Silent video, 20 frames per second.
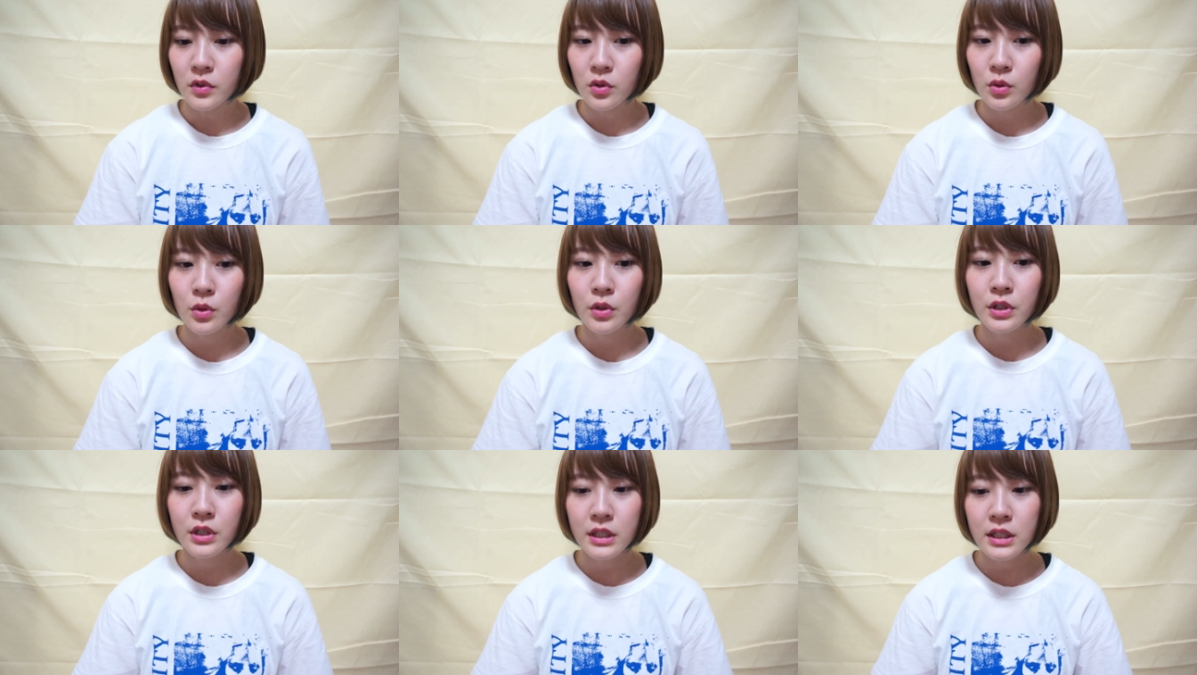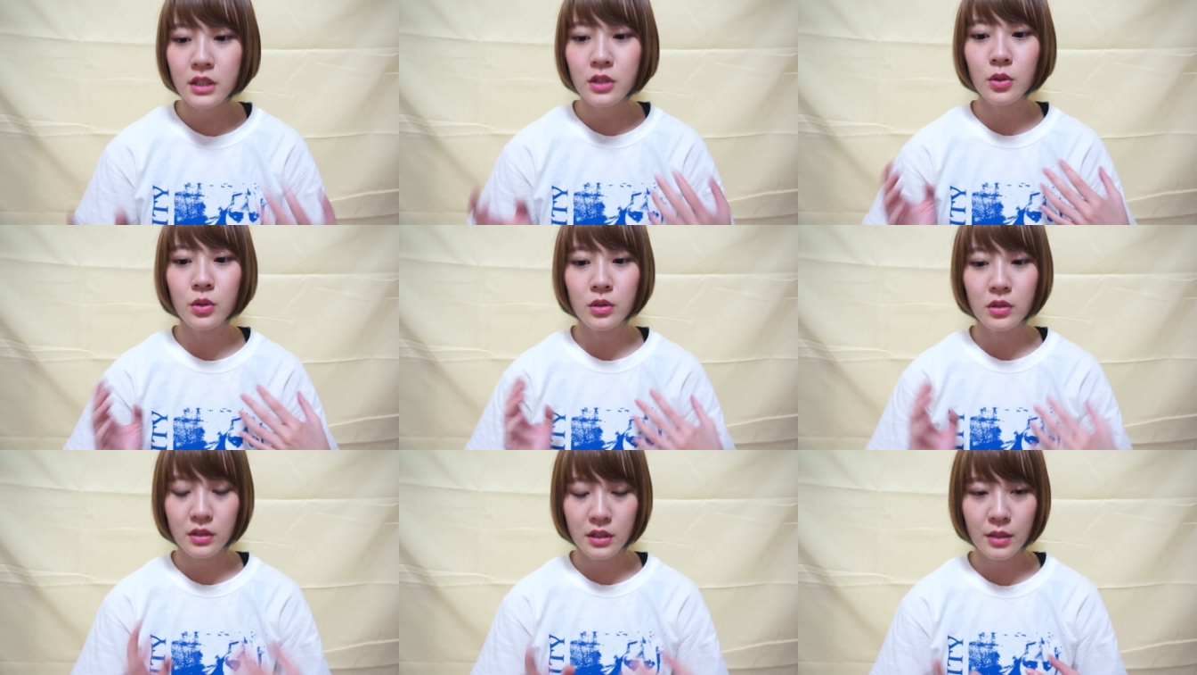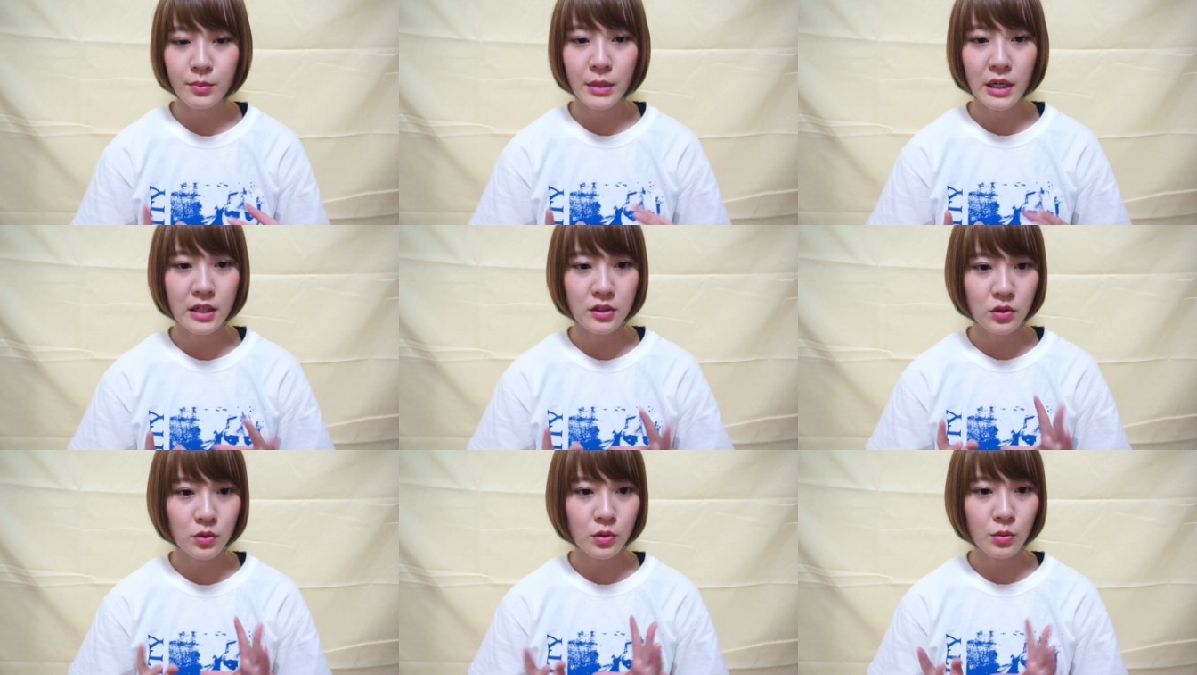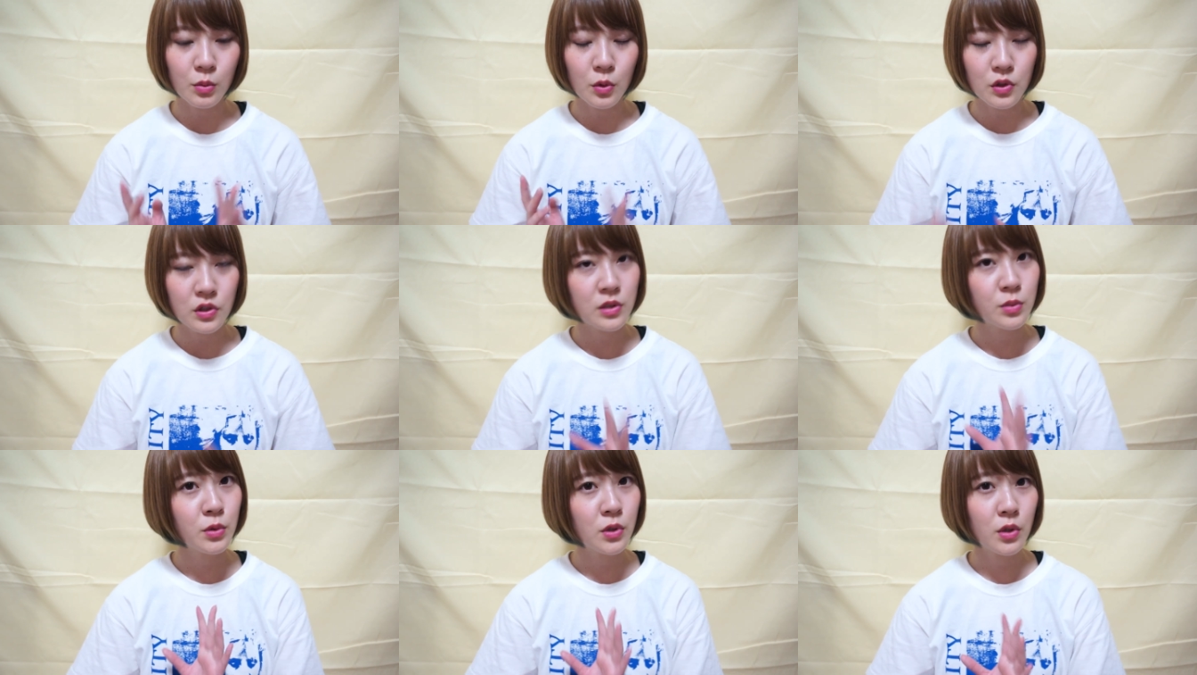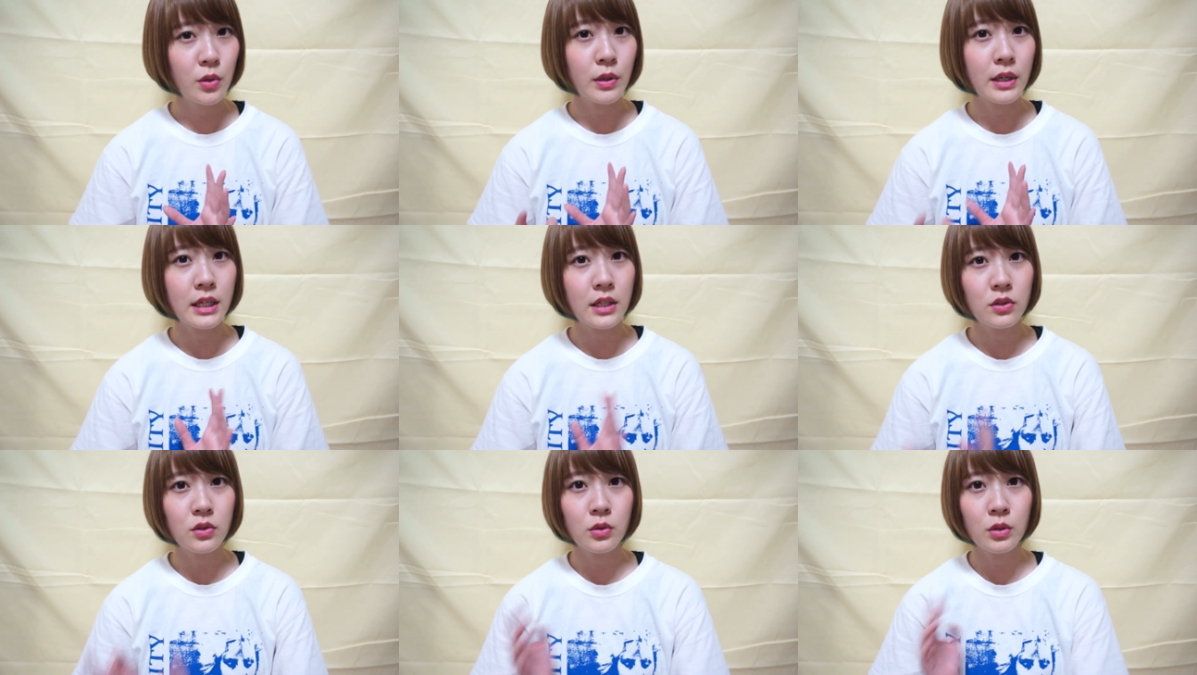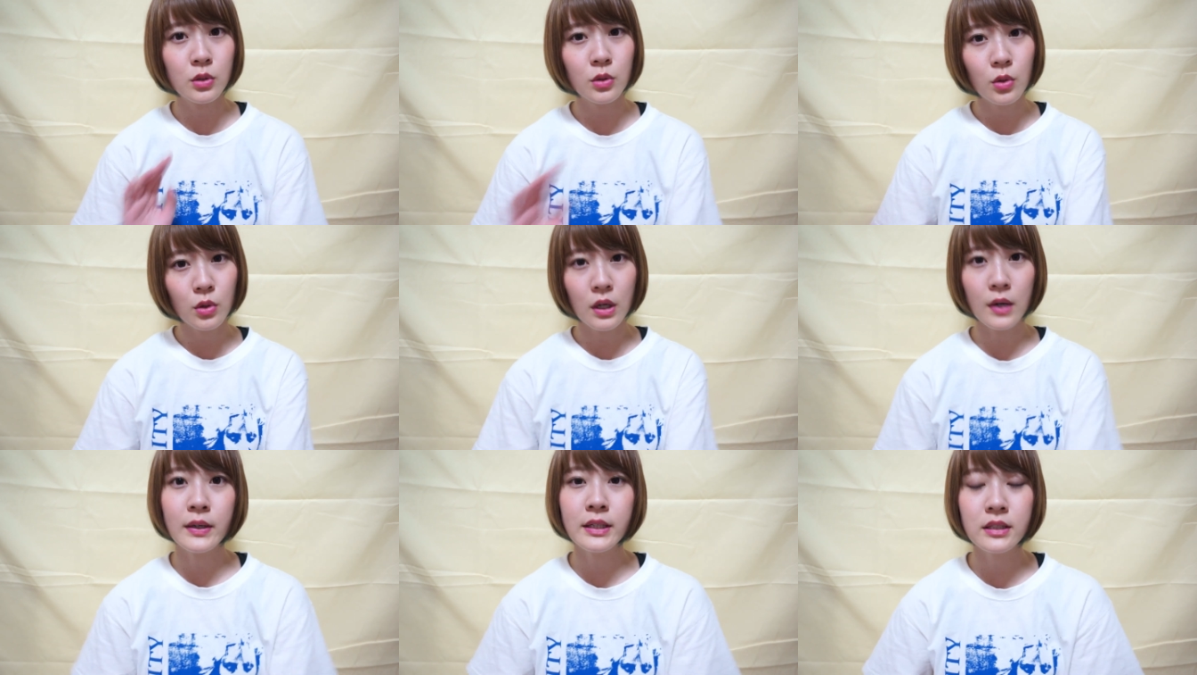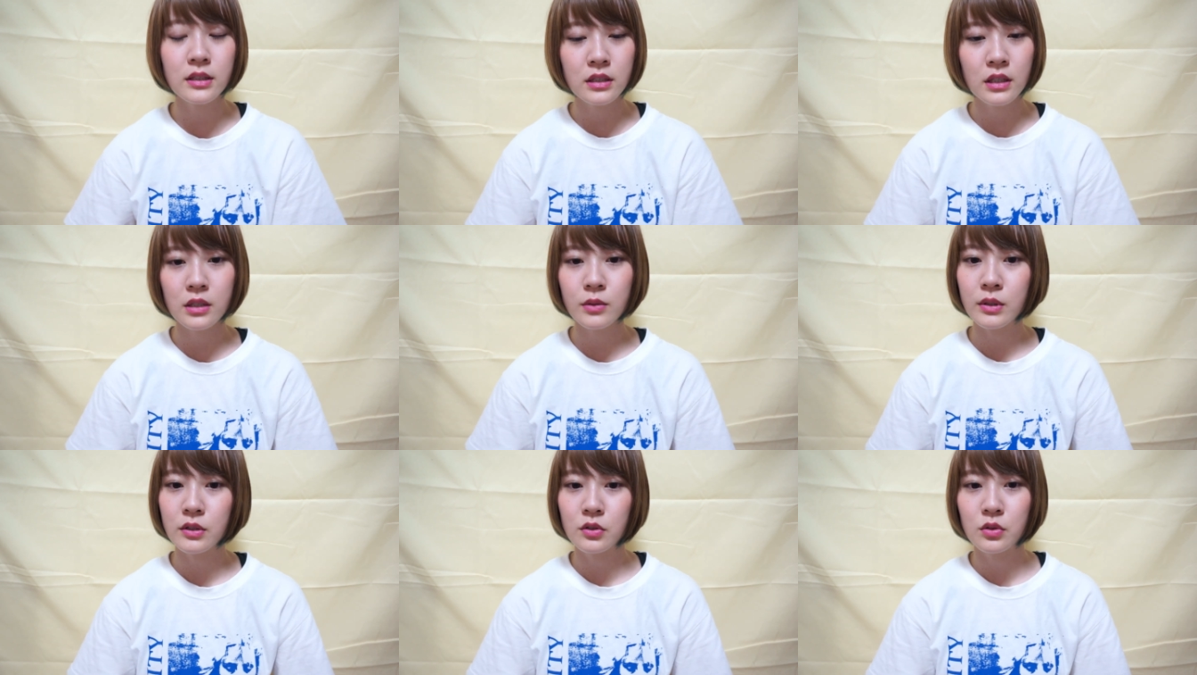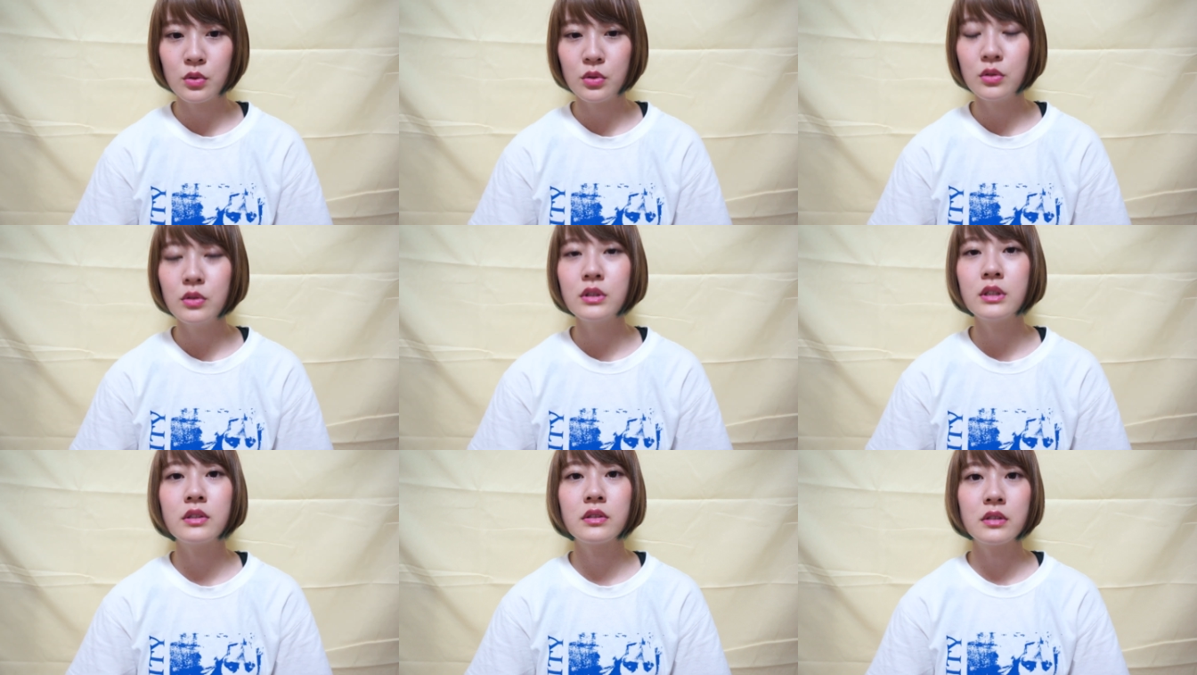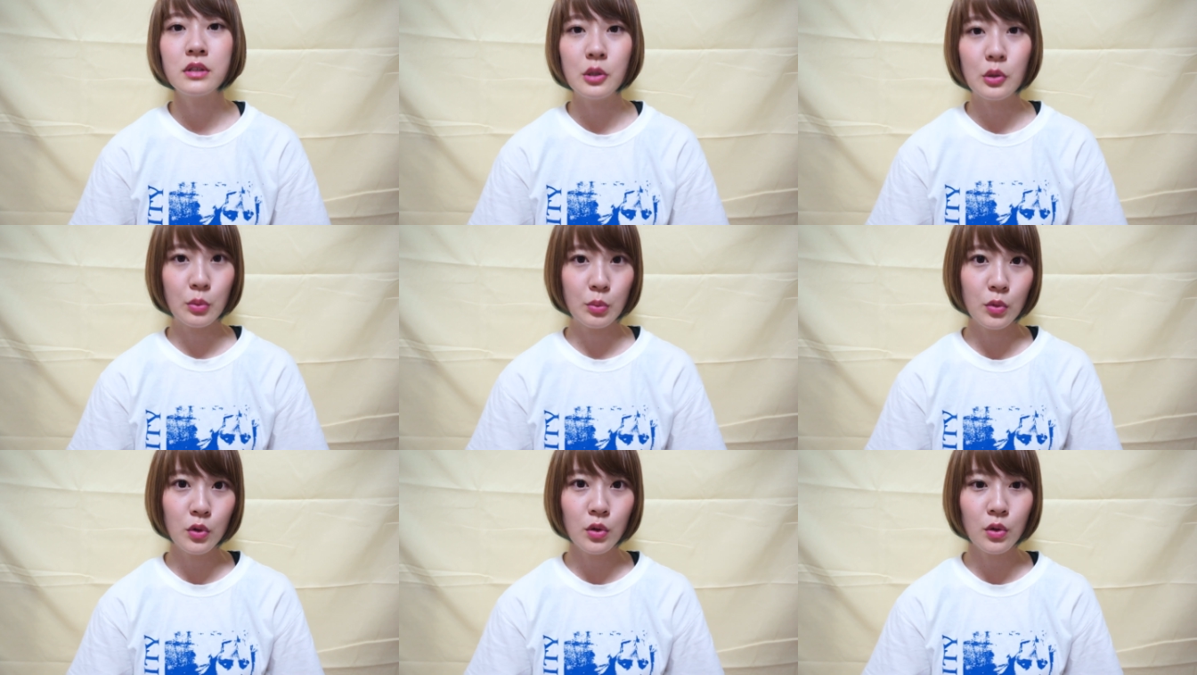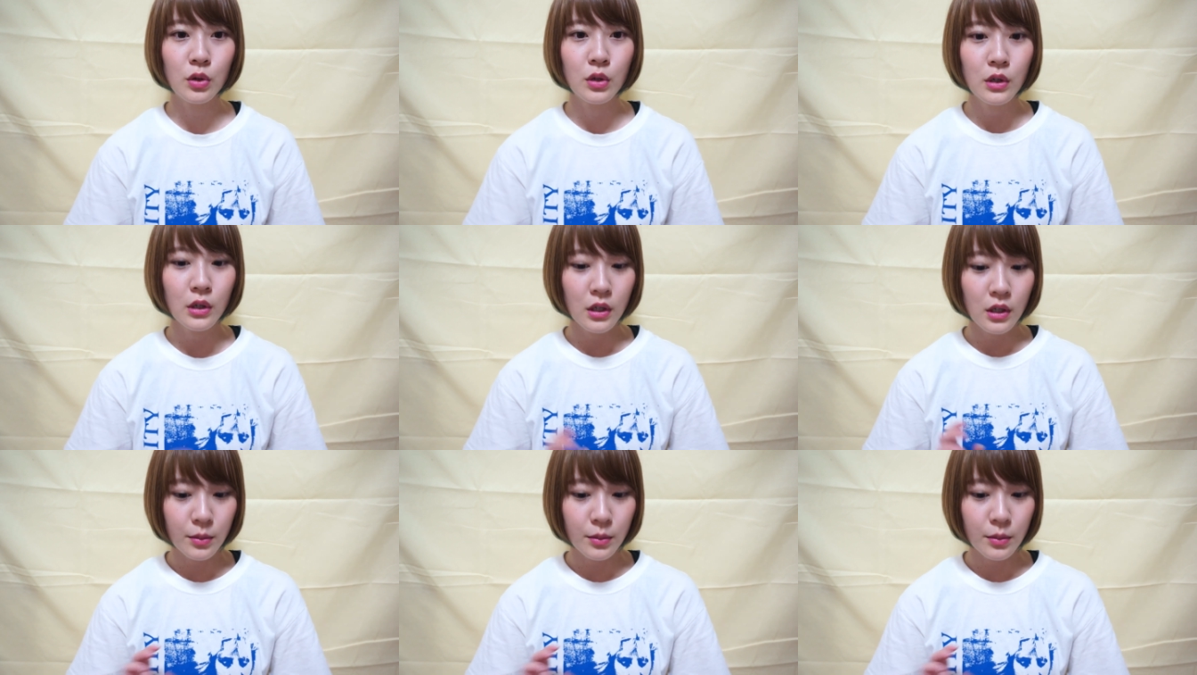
その日によってまあちょっと持ち物はねちょっといろいろ変わったりはするんですけども、